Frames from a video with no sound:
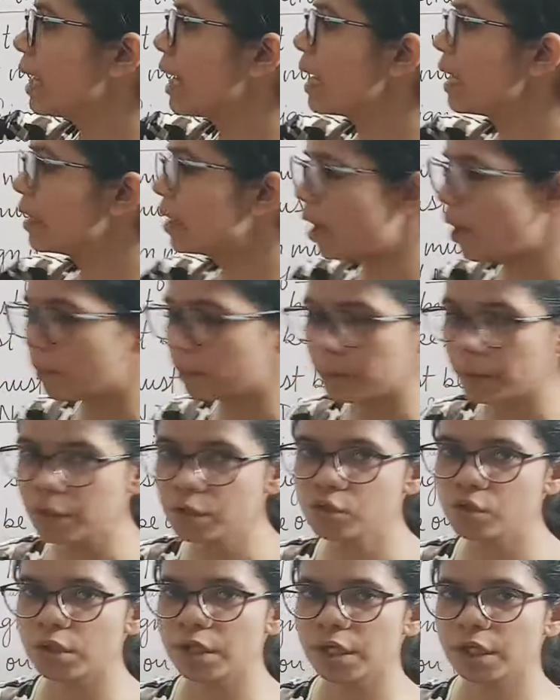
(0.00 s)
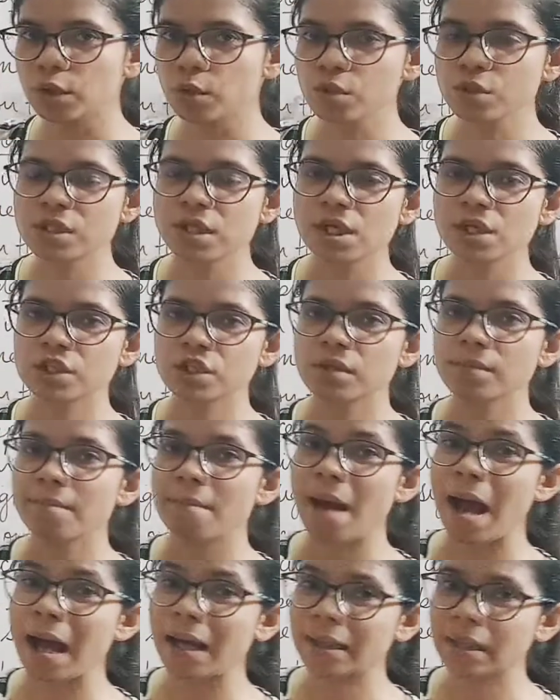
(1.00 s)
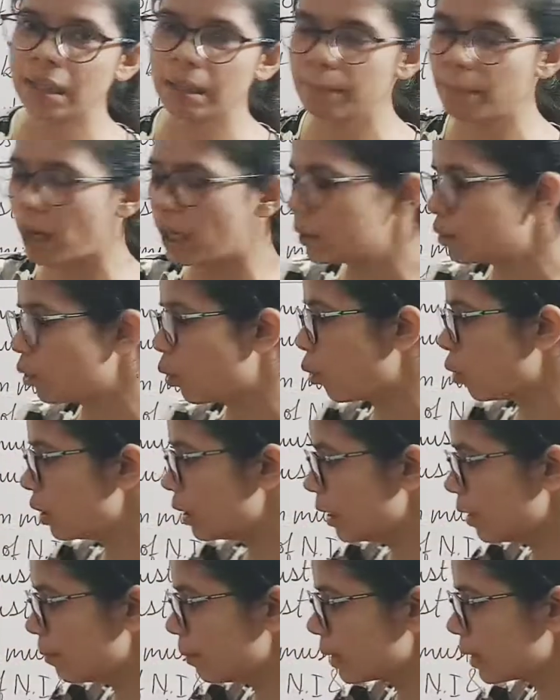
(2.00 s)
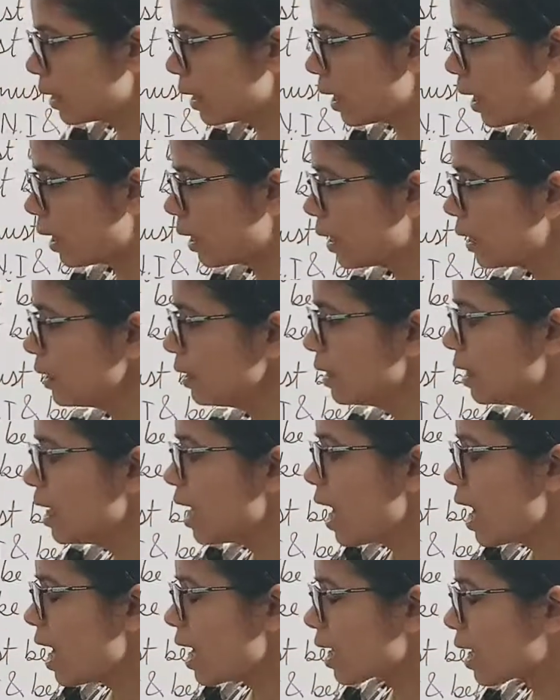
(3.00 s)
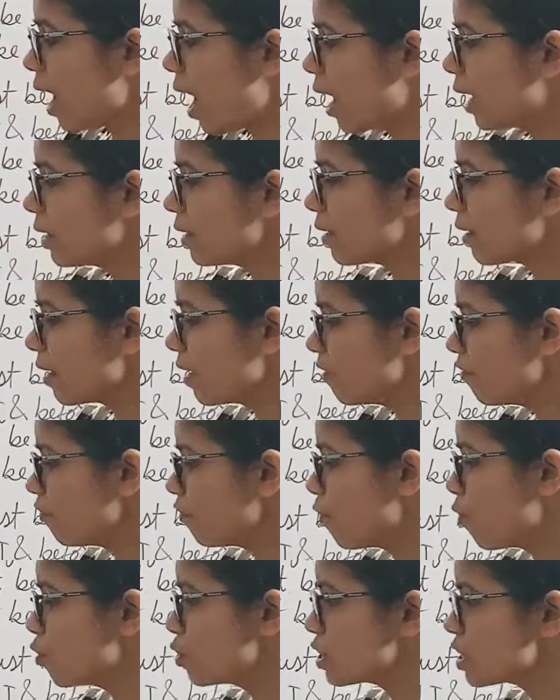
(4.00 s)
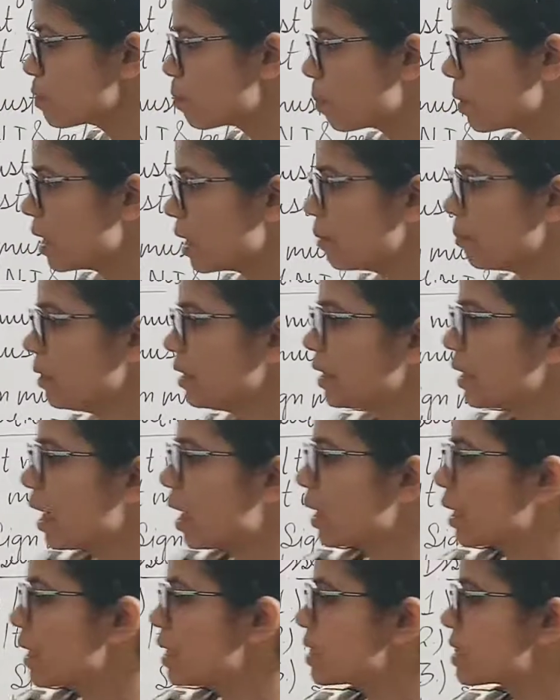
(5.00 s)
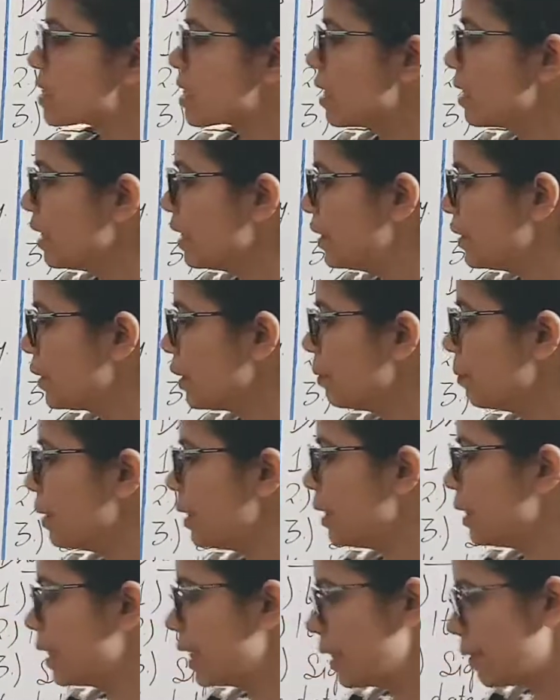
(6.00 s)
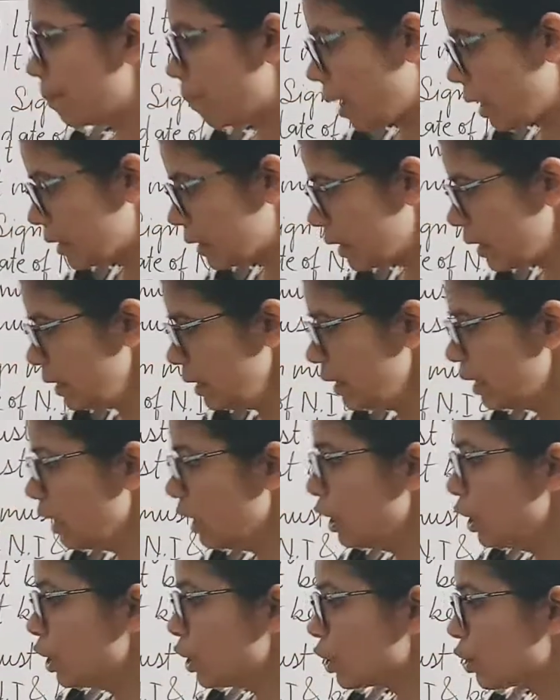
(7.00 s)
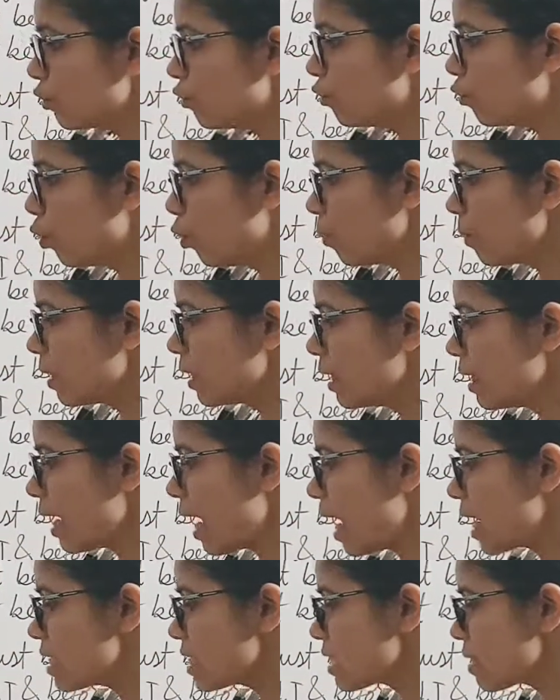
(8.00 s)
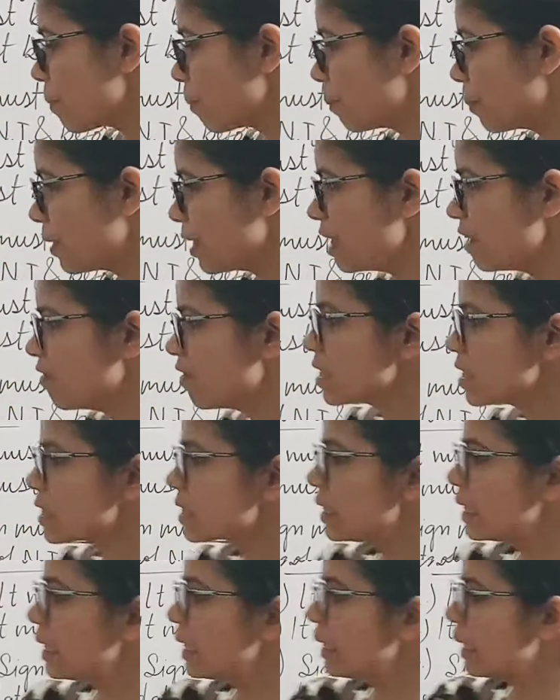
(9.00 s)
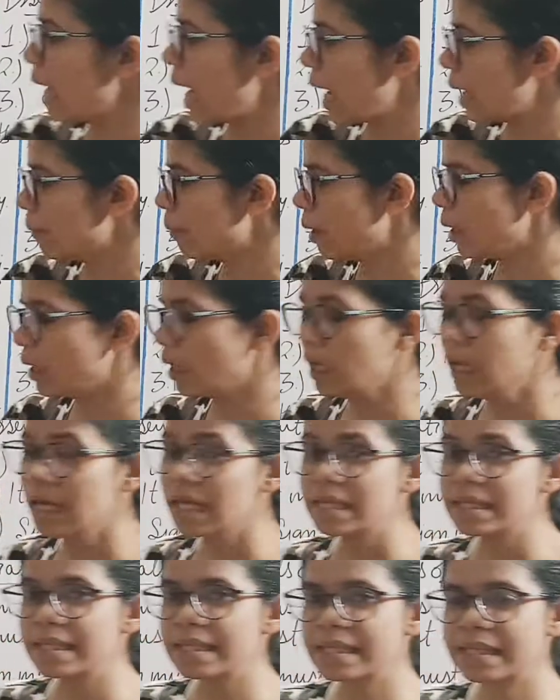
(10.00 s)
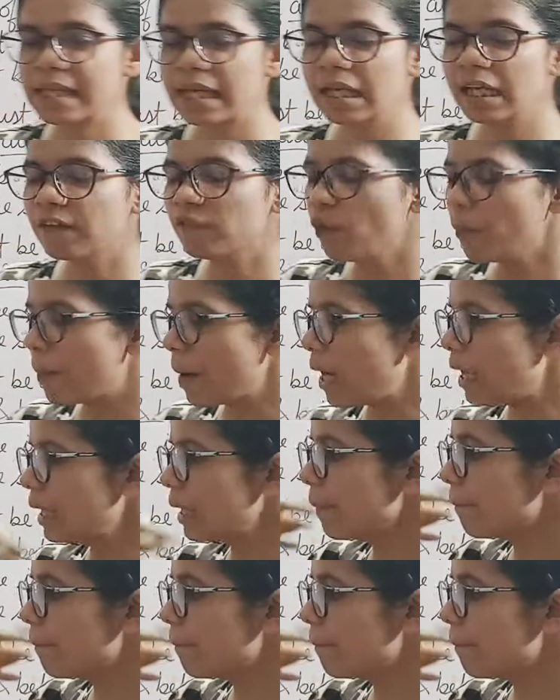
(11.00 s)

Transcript: है यहाँ पर जो नेगोशिएशन बैक के बाद होल्डर बन गया है कांट एनफोर्स पेमेंट अगेंस्ट एन इंटरमीडिएट पार्टी टू वूम ही हैज़ प्रीवियसली लाइबल जिसके लिए वो पहले